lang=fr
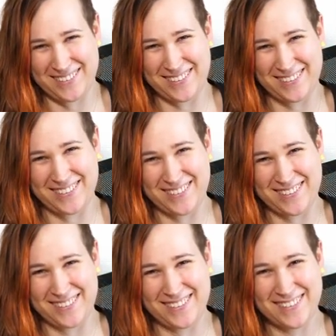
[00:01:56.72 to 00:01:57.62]

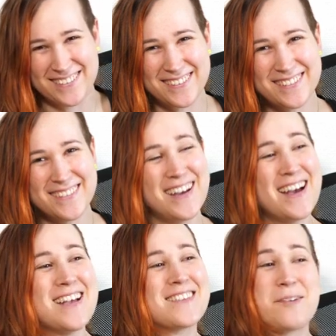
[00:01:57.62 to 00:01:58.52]

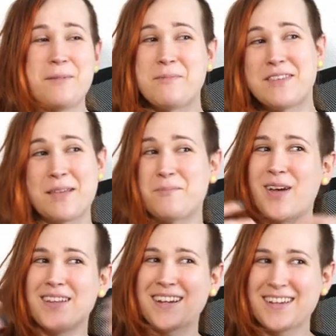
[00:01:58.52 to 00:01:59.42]
Parce que même si ça
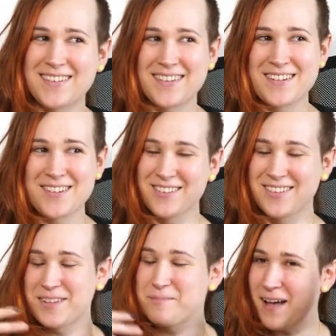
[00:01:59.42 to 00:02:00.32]
peut intéresser des gens,
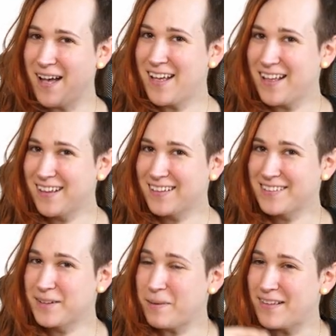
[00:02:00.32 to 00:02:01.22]
c'était pas,
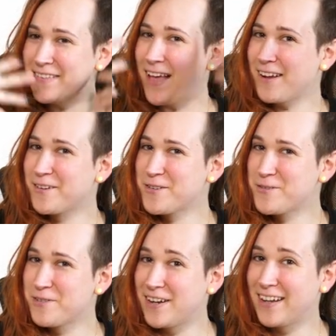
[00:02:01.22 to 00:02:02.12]
pas ça que
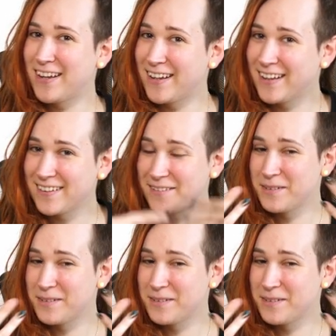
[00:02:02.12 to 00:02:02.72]
je voulais.